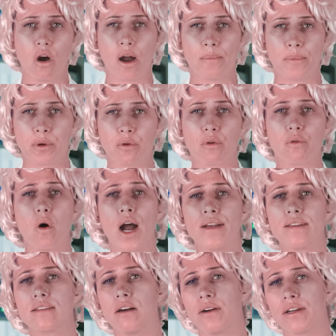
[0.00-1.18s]
tópico,
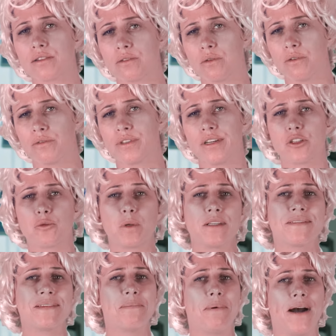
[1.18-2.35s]
quais são as dúvidas
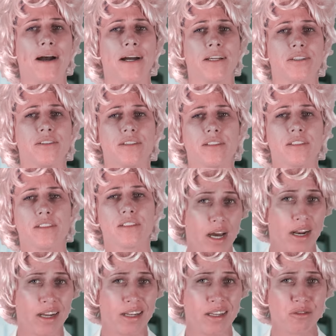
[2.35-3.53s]
principais?
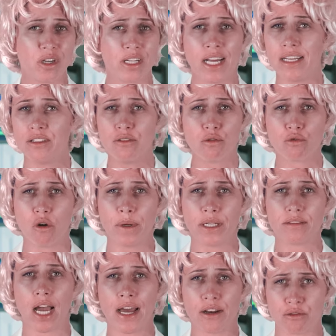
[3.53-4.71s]
Para isso, analise os
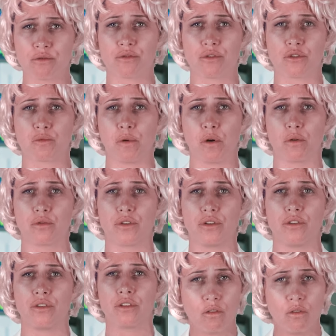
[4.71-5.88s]
comentários nos seus
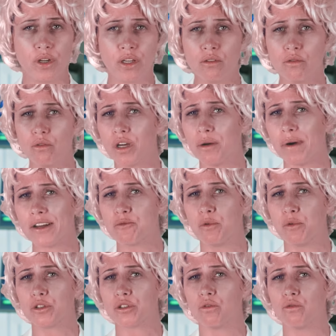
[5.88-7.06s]
posts, incluindo o que mais
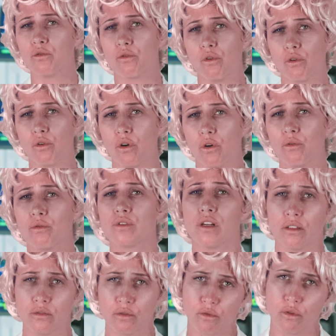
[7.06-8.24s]
buscam no Google,
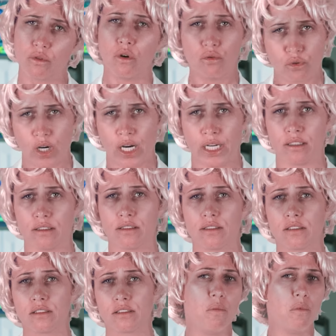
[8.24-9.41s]
usando o Google
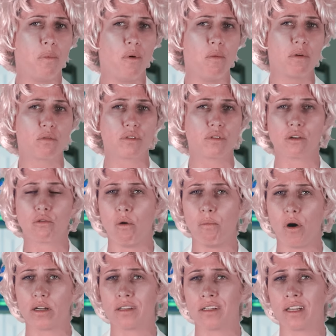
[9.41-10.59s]
Trends. Como o público se
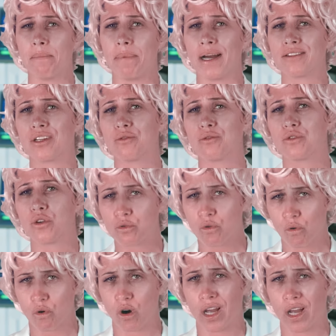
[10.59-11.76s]
comporta na página dos seus
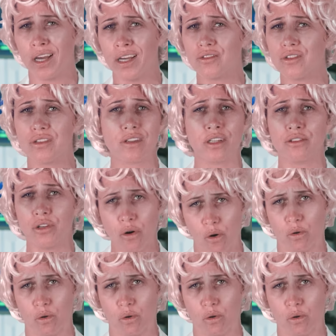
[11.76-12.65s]
concorrentes, entre